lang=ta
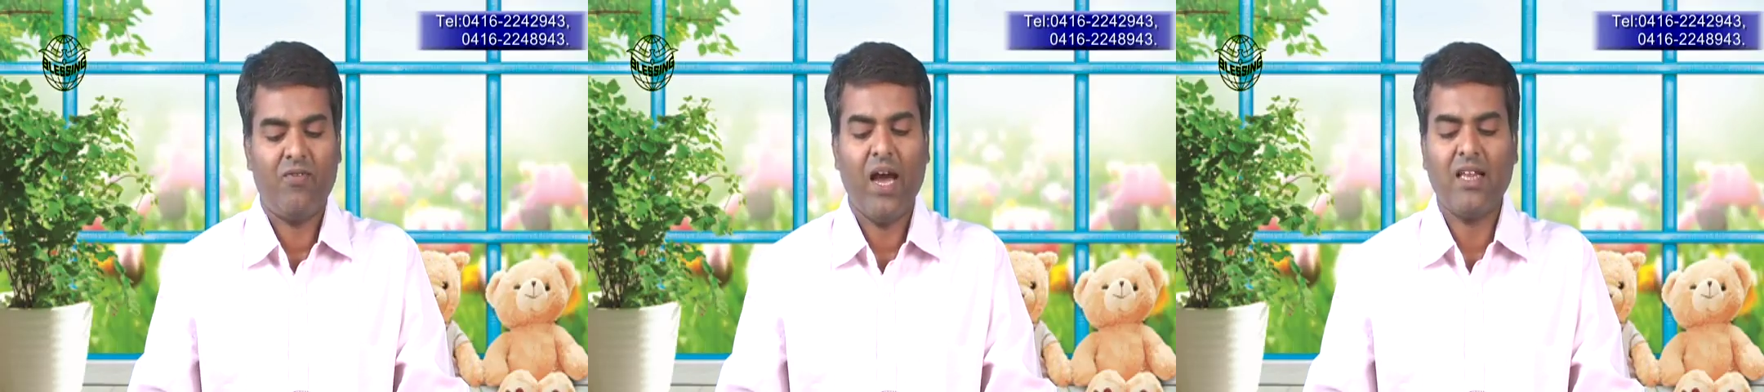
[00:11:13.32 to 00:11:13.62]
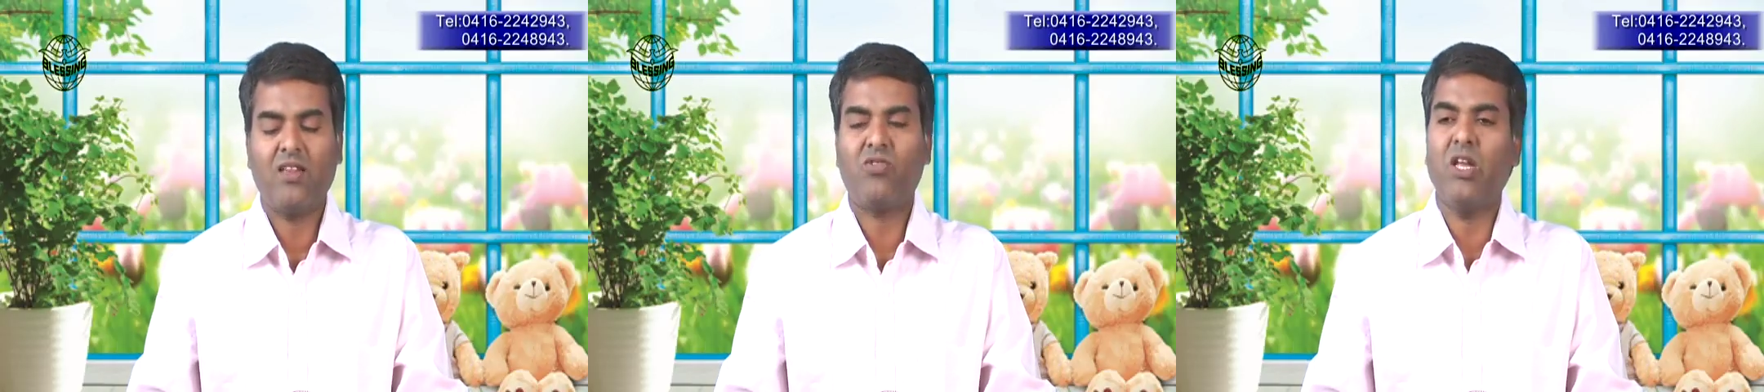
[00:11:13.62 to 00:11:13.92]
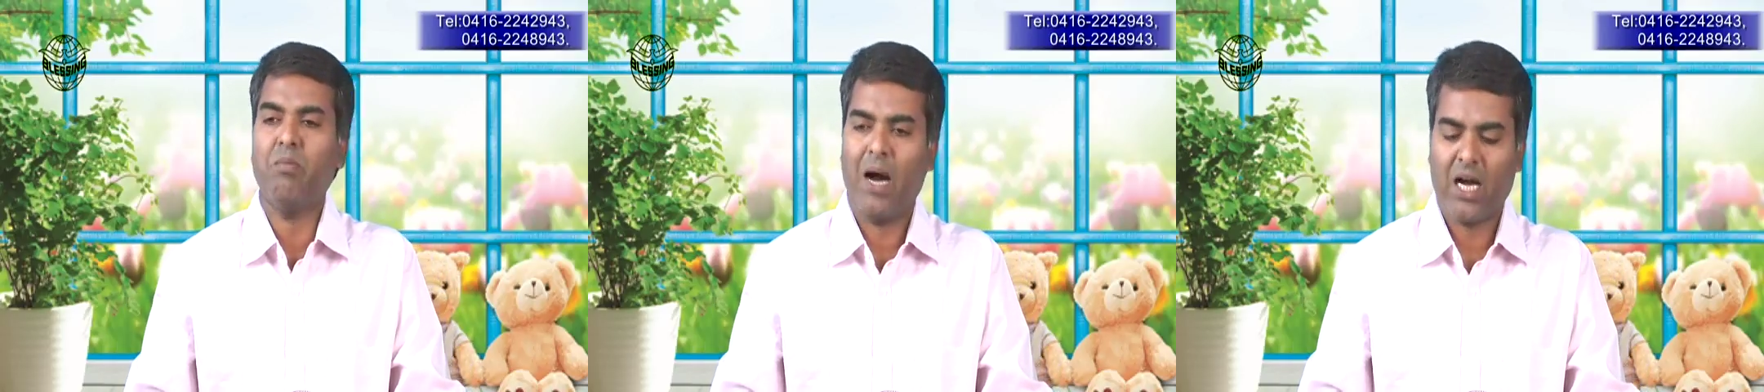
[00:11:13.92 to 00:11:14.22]

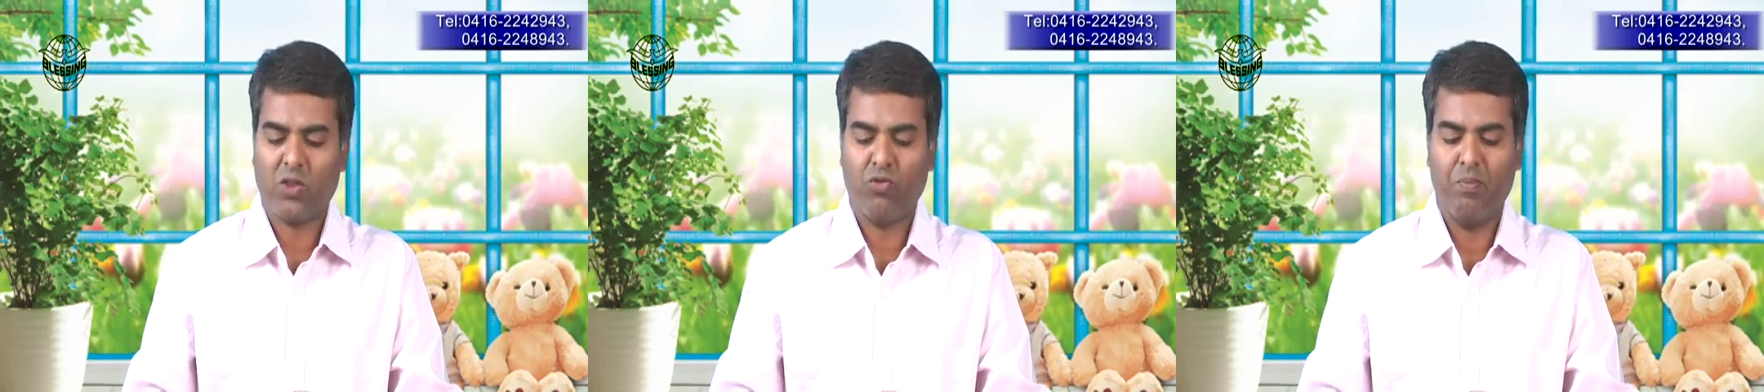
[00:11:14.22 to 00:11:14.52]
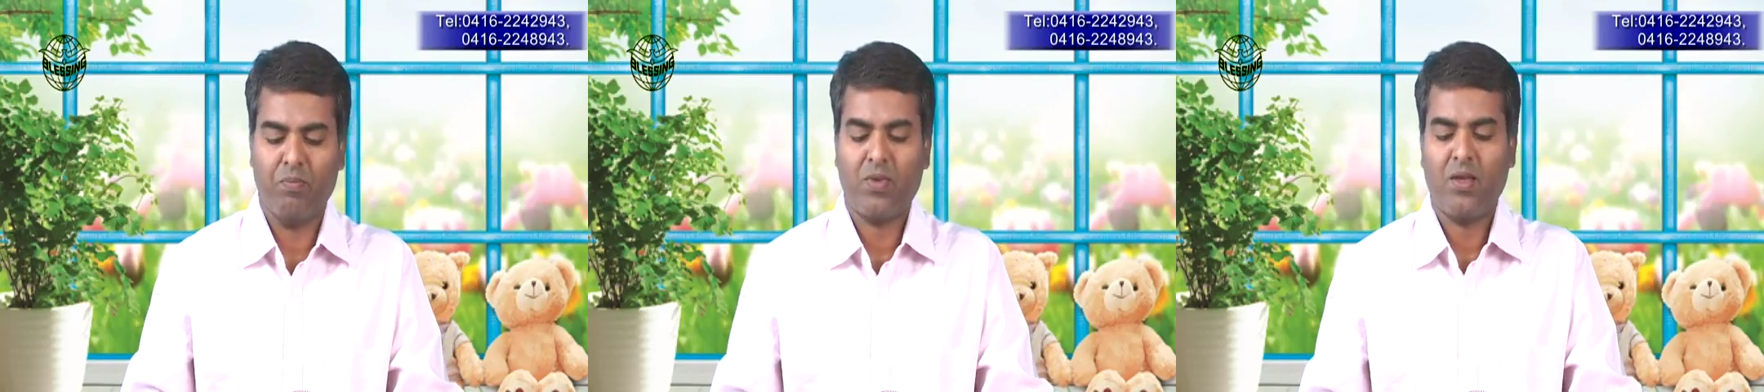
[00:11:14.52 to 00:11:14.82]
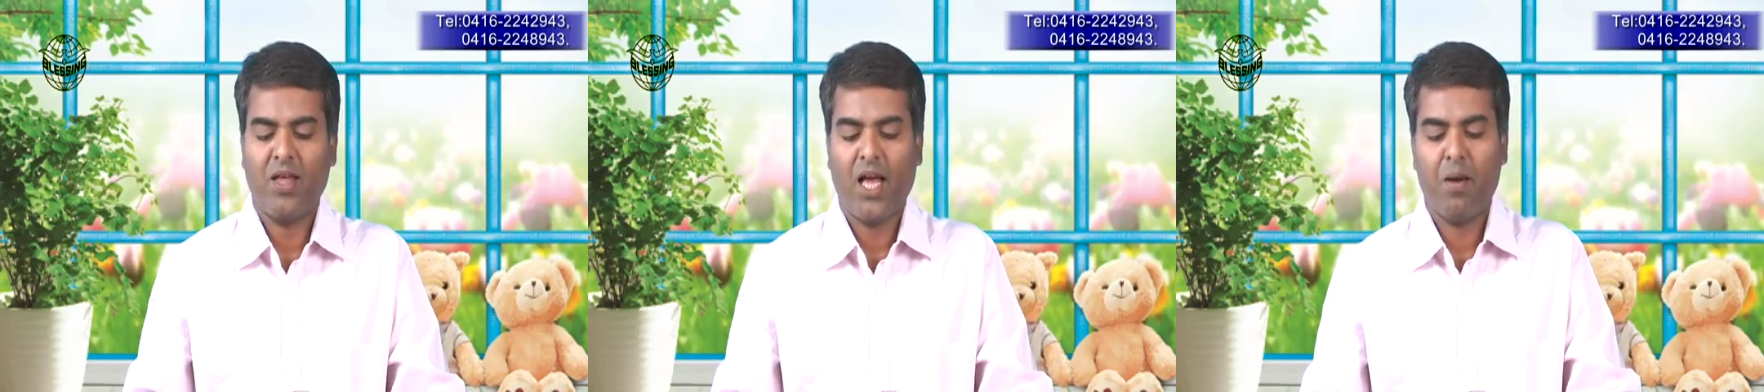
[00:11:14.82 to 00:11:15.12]
வேதத்தின் மகத்துவம்
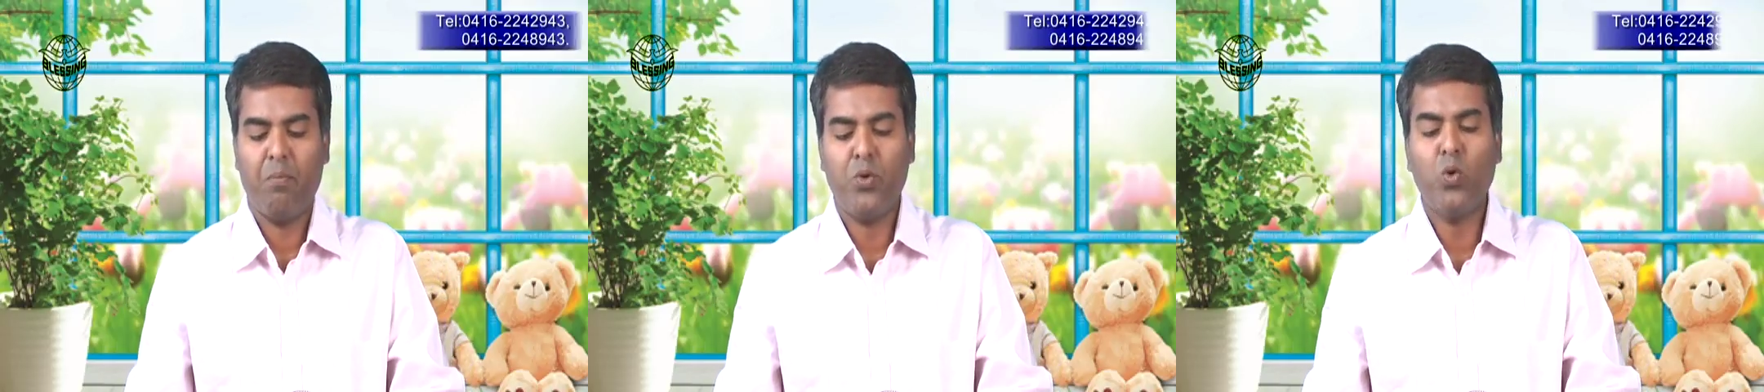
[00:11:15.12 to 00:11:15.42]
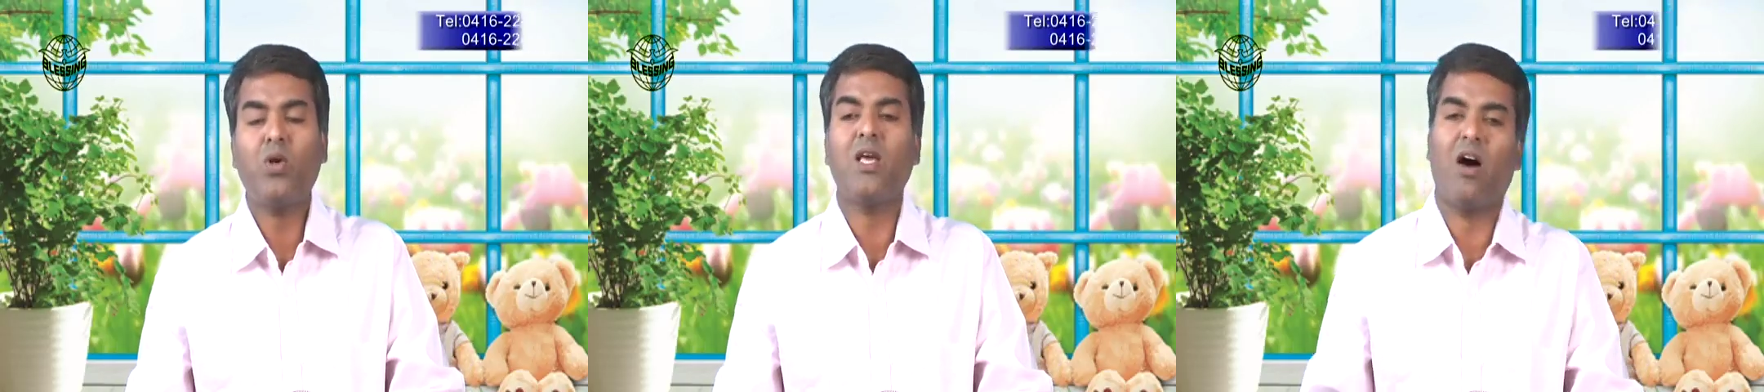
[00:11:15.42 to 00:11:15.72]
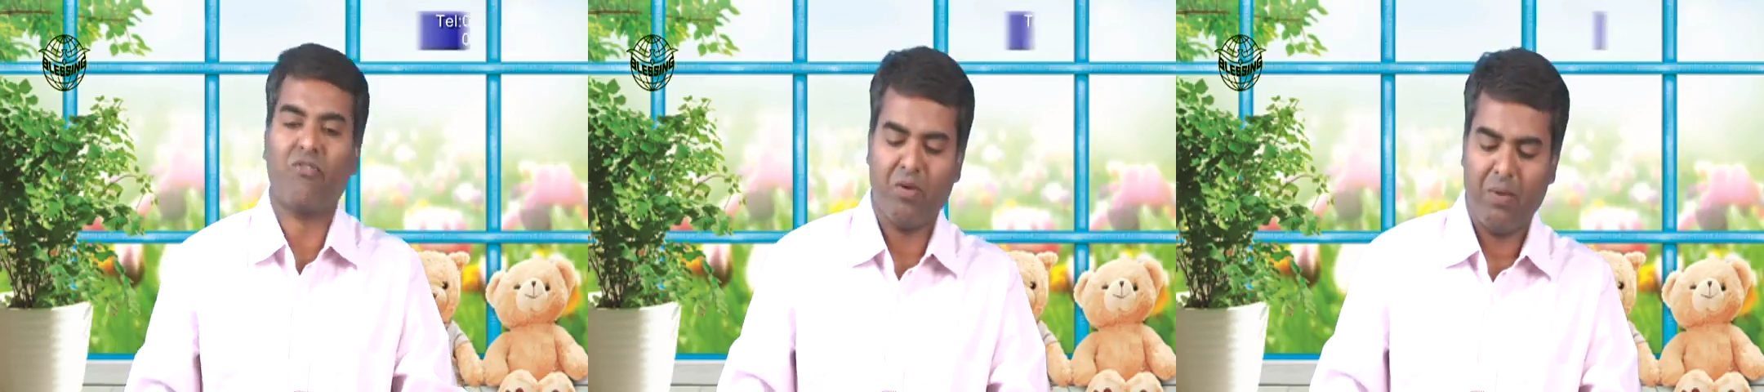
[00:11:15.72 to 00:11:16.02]
பியூட்டி
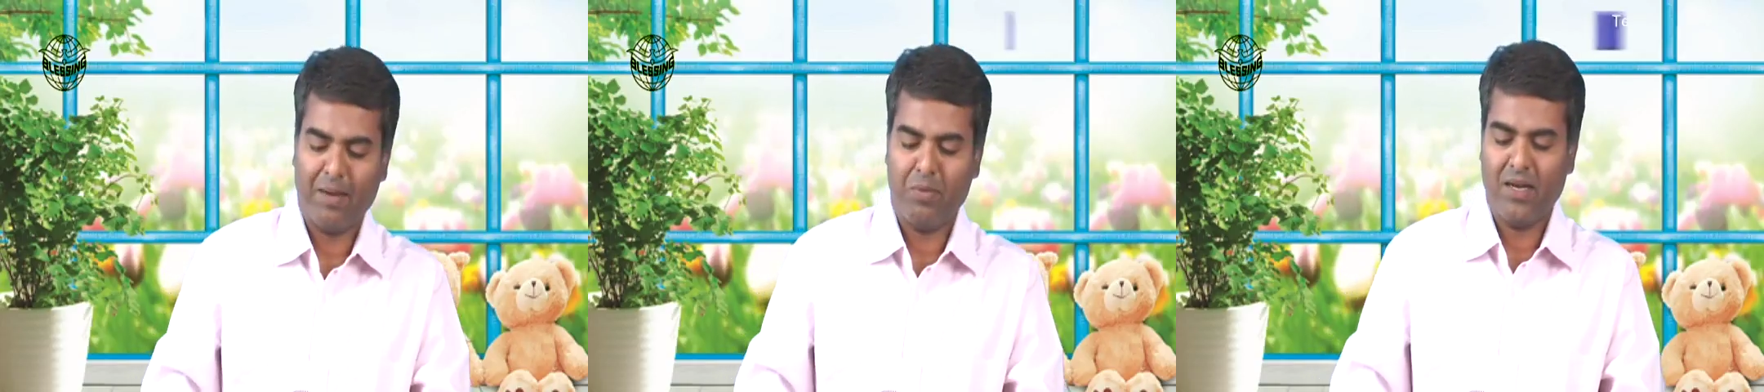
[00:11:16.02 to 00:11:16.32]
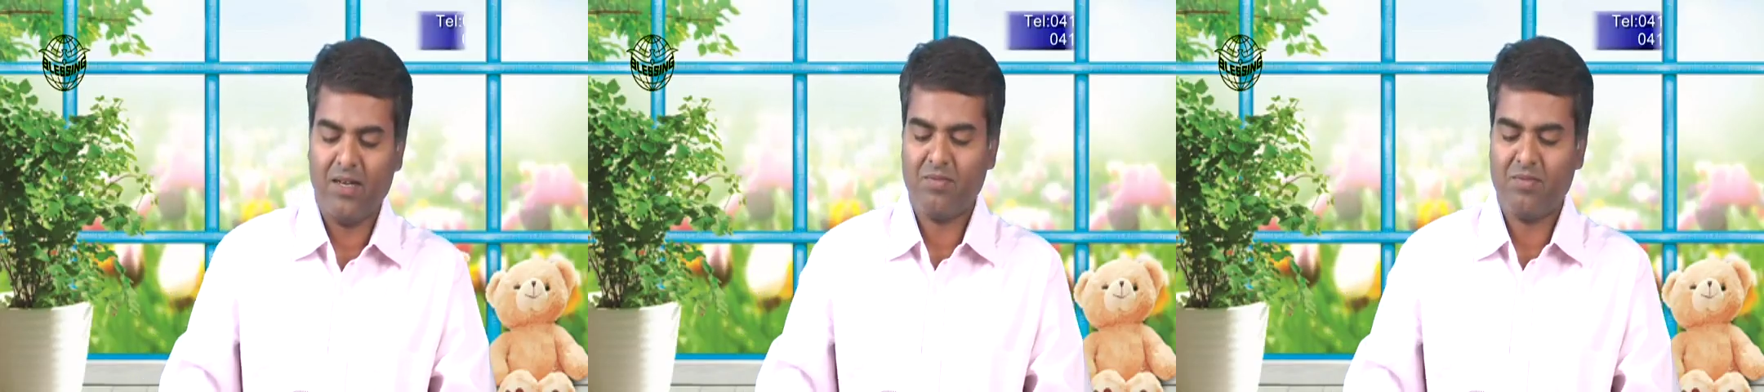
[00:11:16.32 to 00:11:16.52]
ஆஃப் த பைபிள்